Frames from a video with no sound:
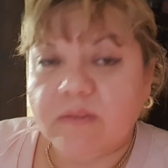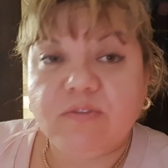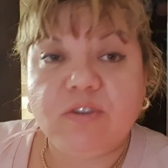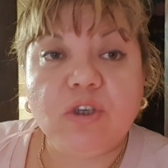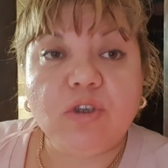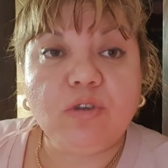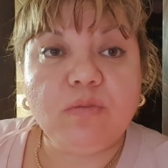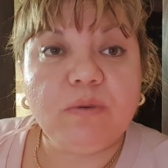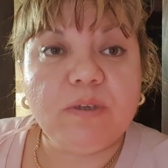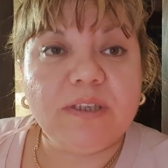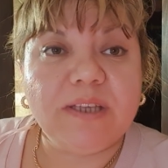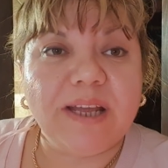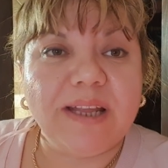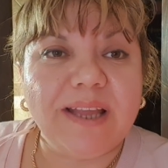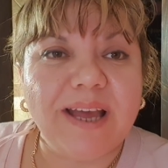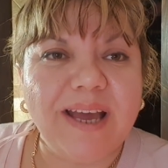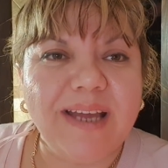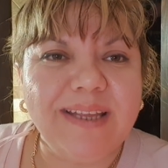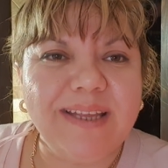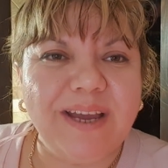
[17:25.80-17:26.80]
Все думают, да
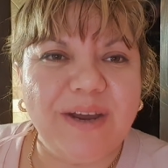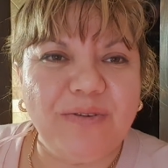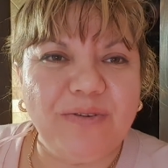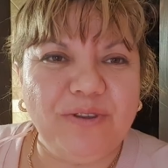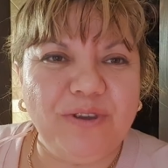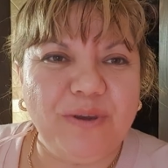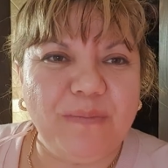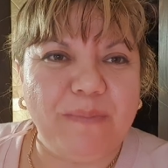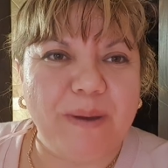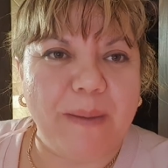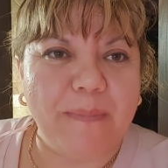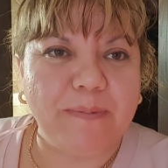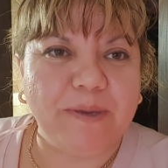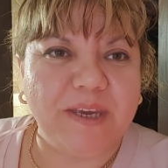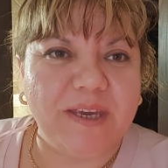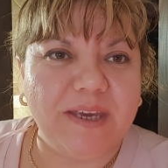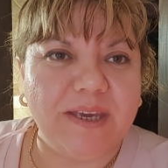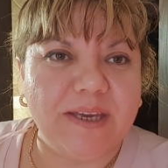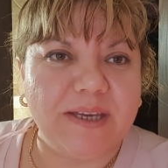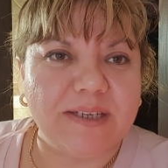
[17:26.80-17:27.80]
ладно, у нее
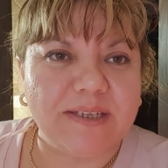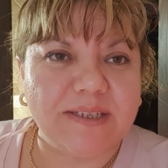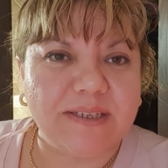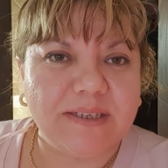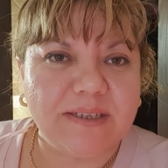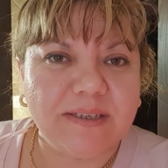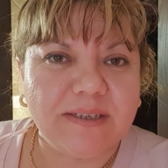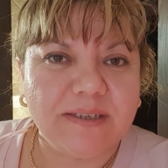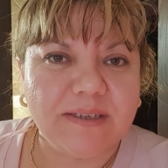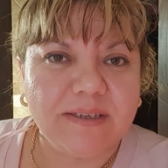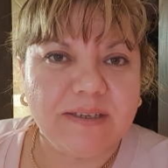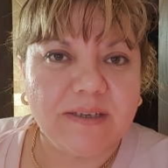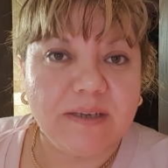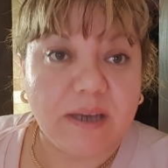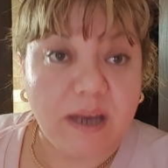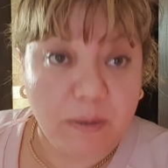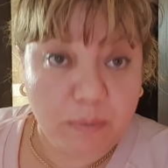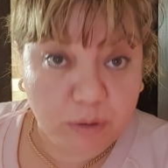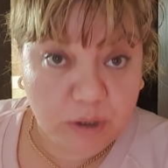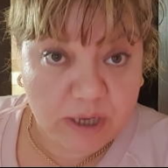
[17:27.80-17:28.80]
бабки есть.
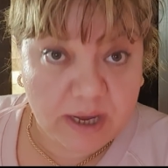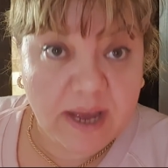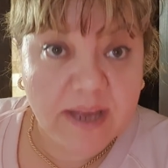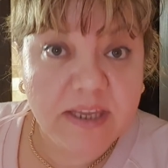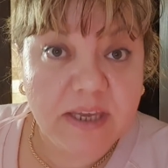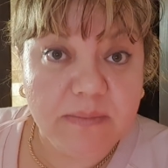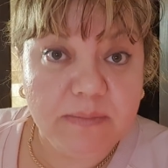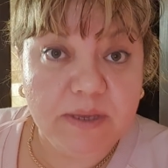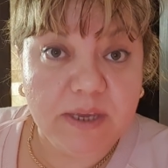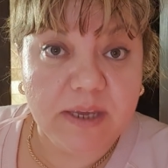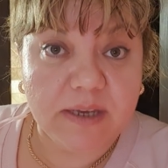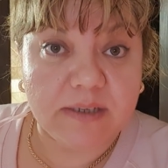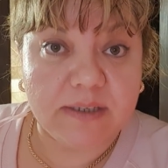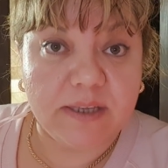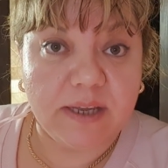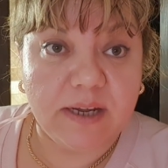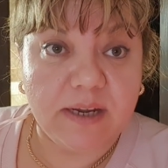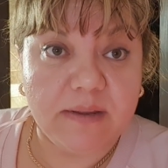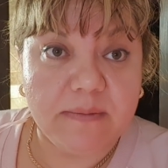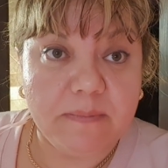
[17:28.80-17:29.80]
Как будто они мне их
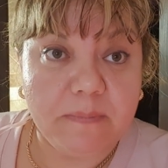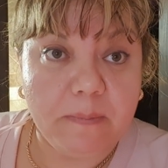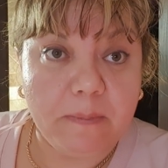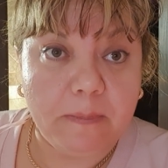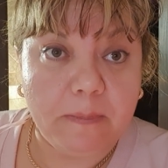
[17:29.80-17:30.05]
дали.